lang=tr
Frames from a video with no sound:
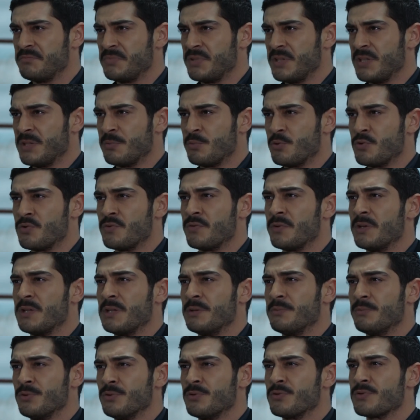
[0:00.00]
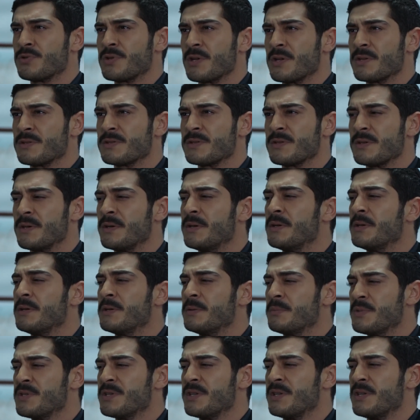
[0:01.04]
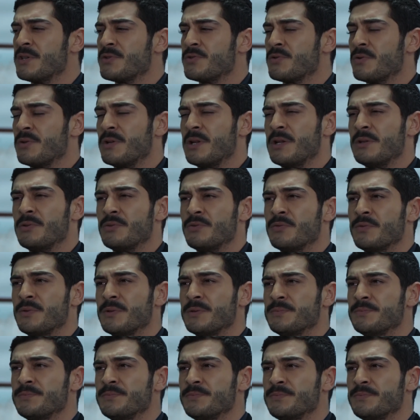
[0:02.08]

bir ipucu falan bulursanız bize de söyleyin lütfen.